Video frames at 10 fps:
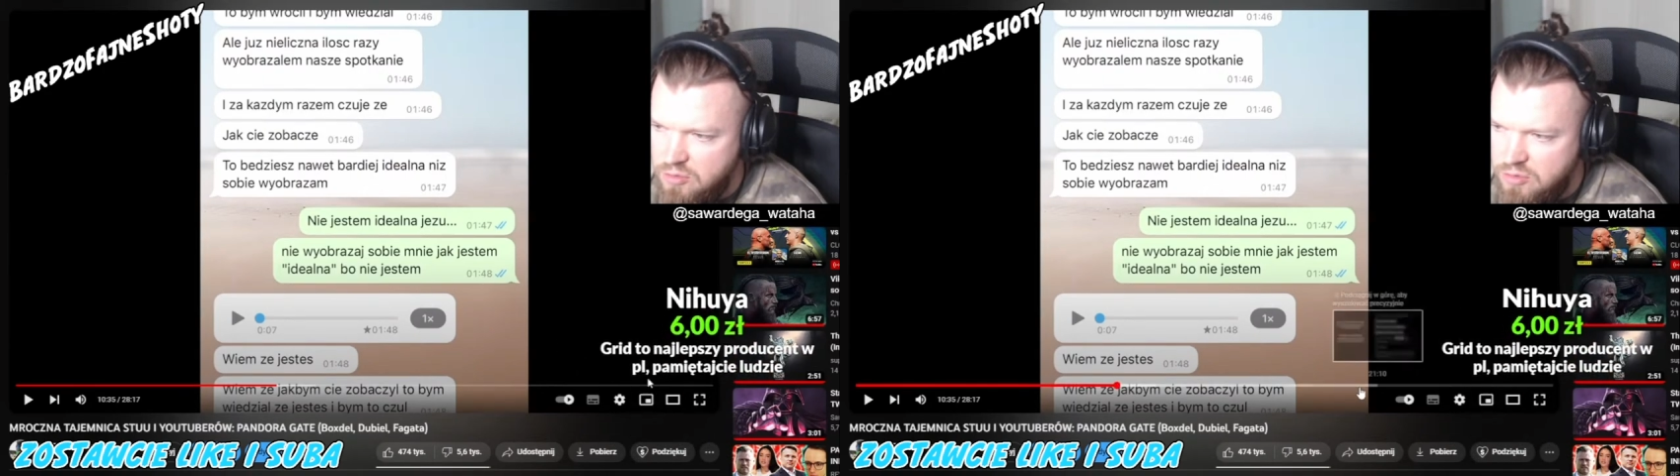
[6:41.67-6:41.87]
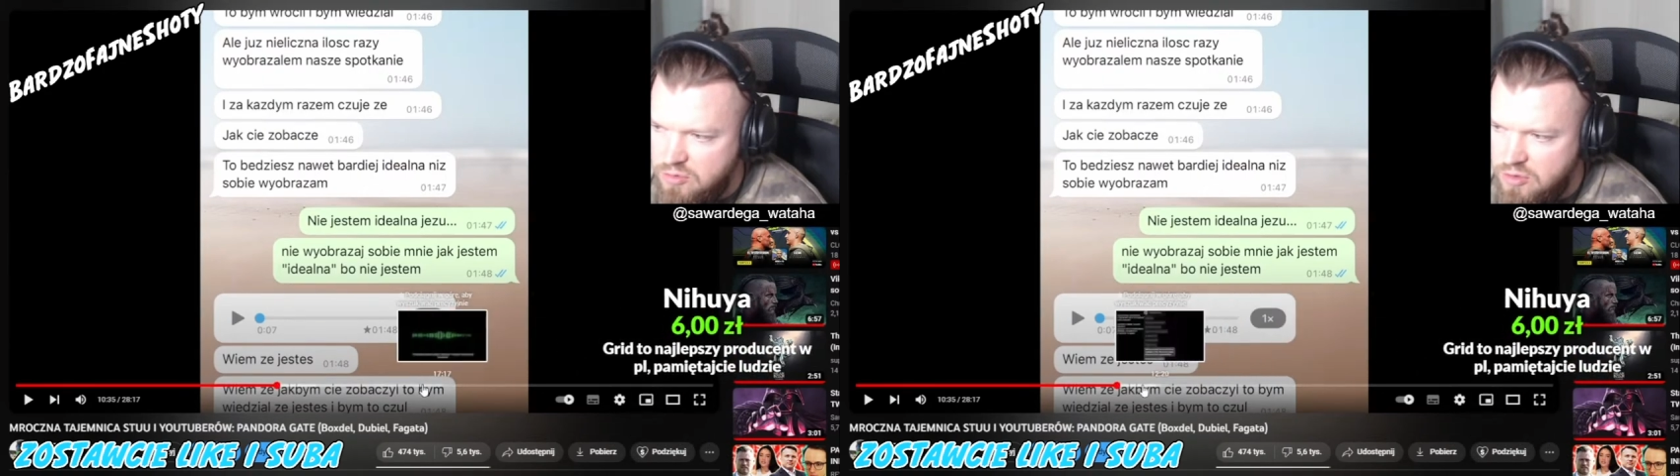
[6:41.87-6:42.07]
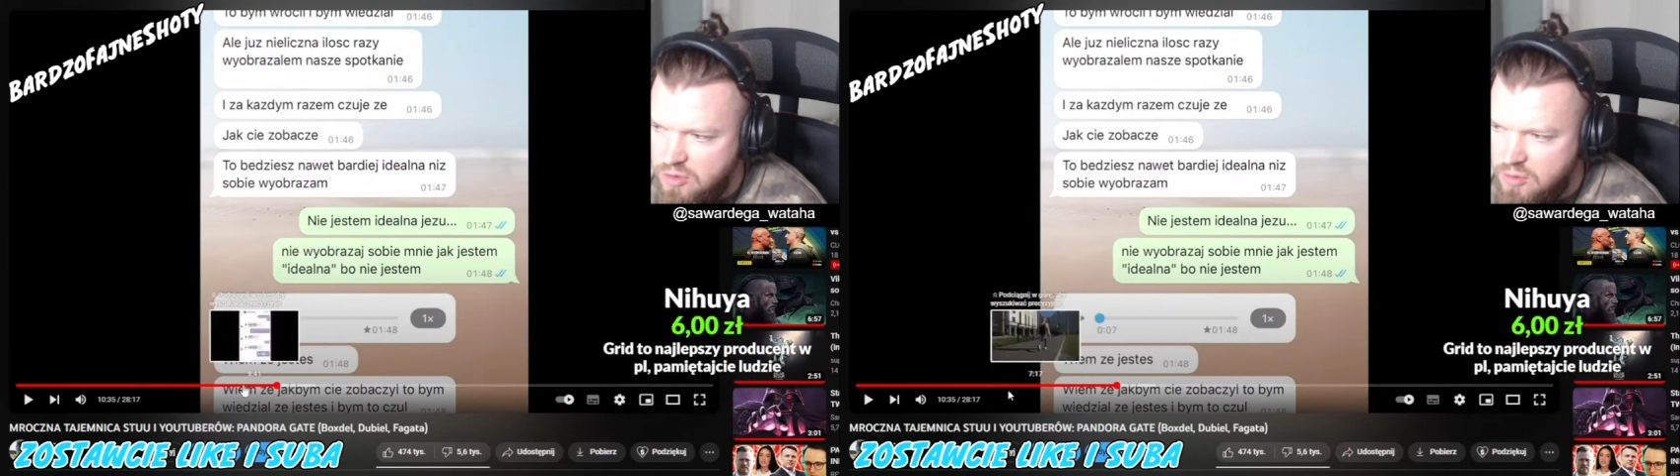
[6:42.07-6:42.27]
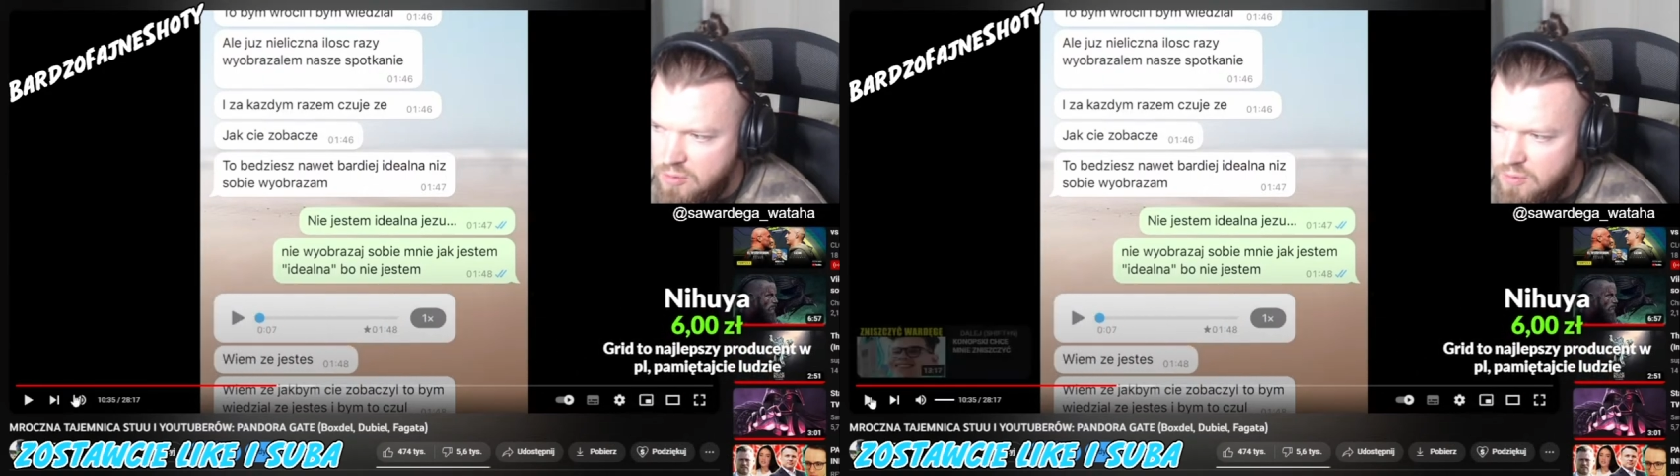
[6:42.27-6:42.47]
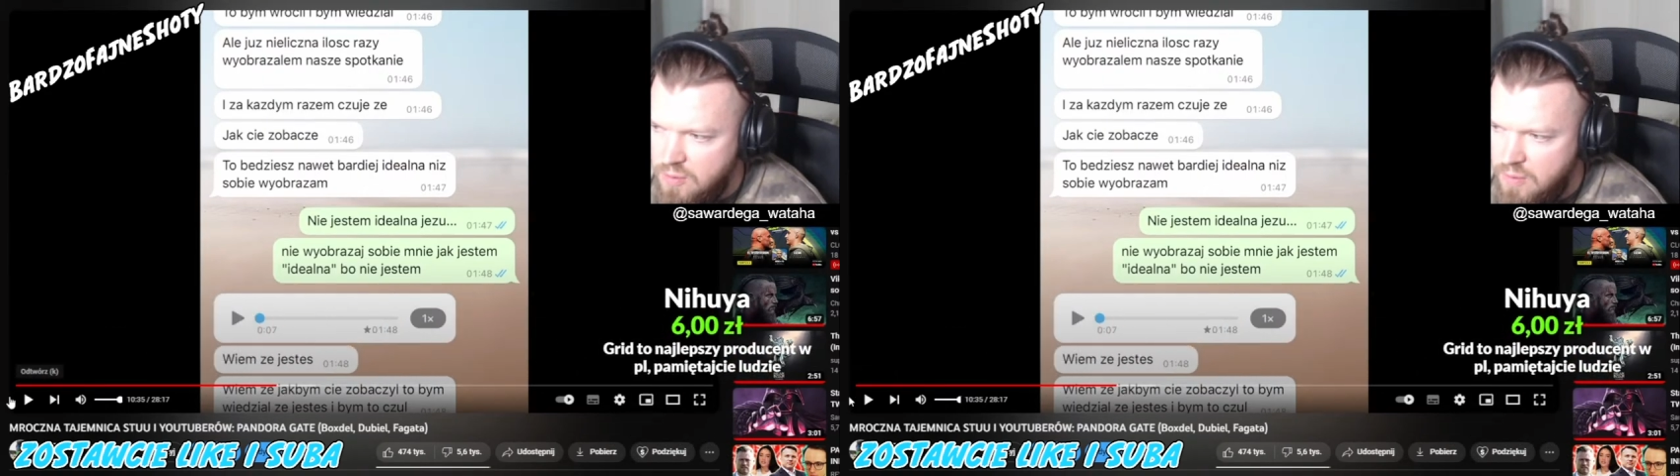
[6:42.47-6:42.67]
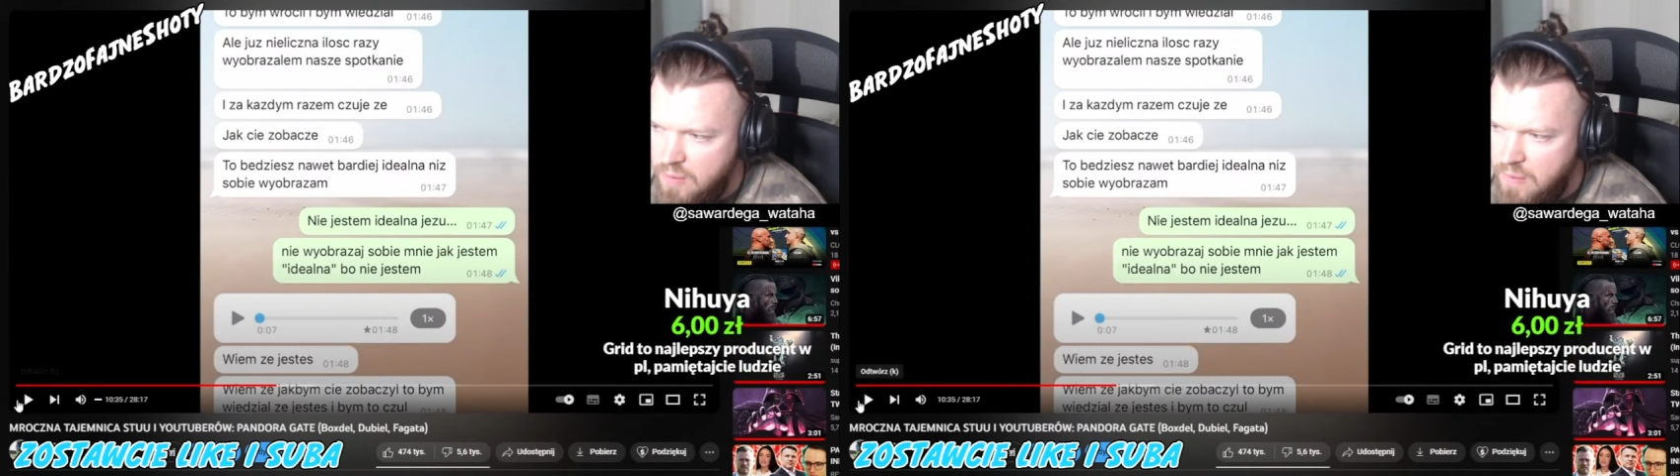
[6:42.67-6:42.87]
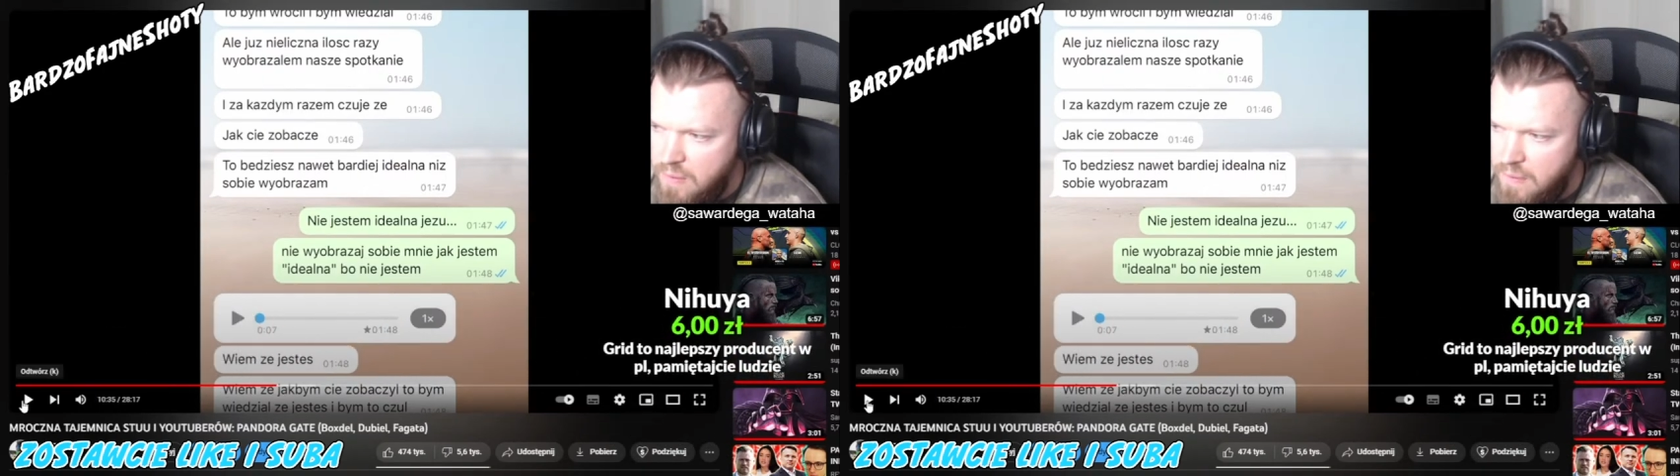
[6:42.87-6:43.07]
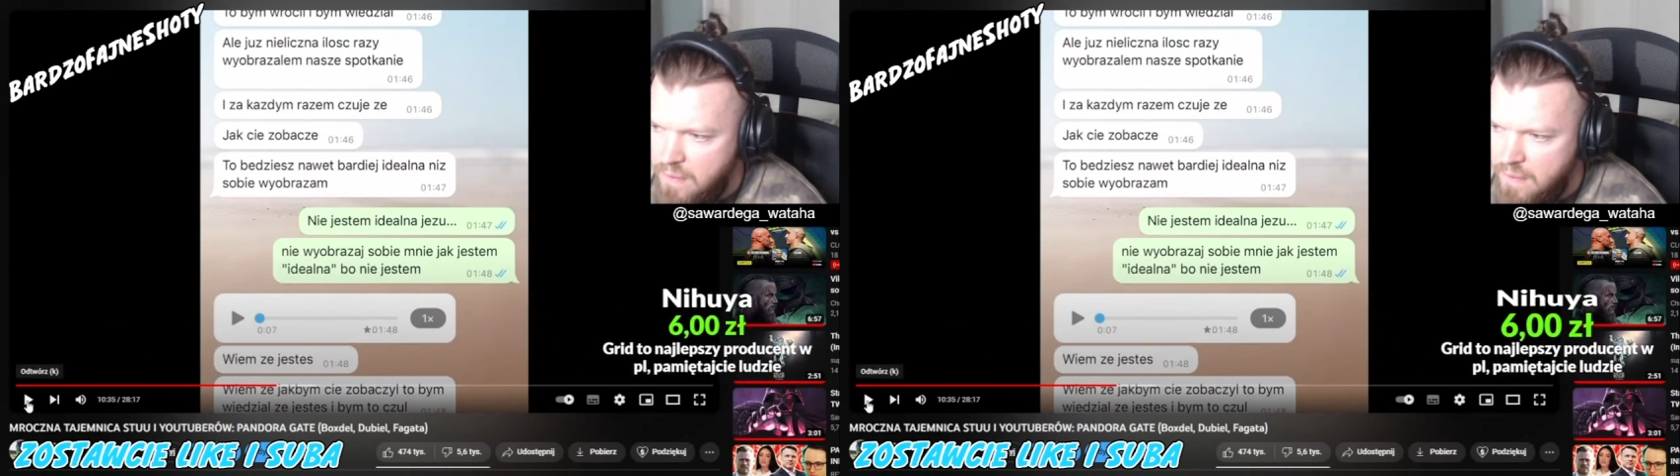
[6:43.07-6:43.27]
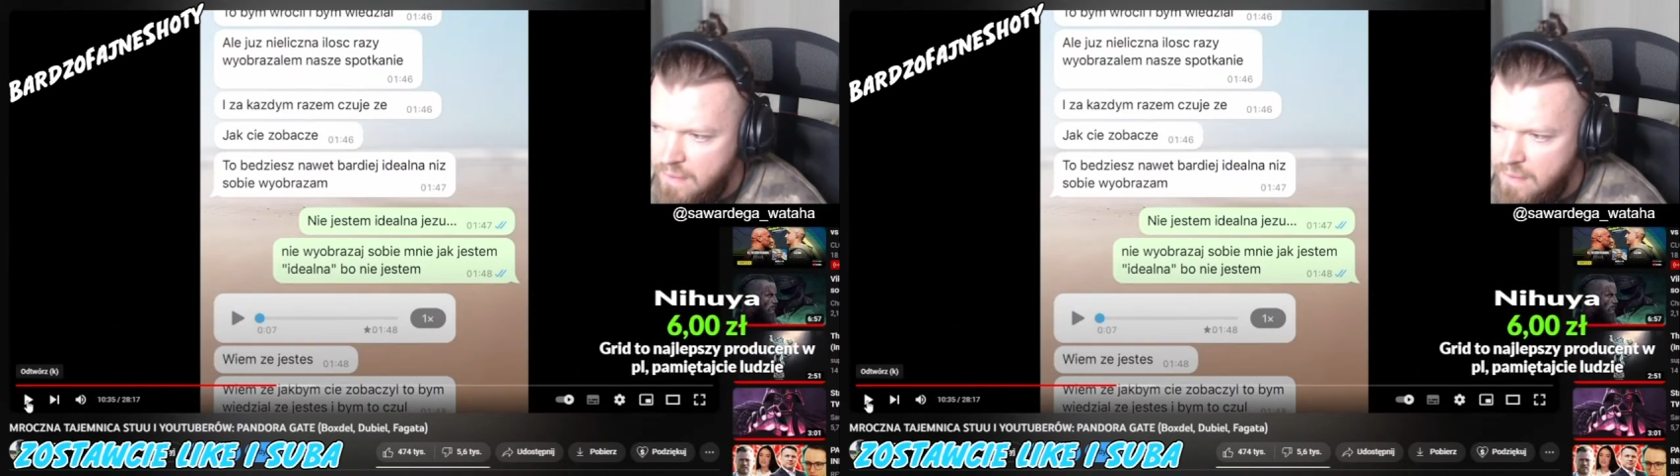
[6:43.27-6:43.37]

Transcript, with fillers: dziewczyną. 6 złotych.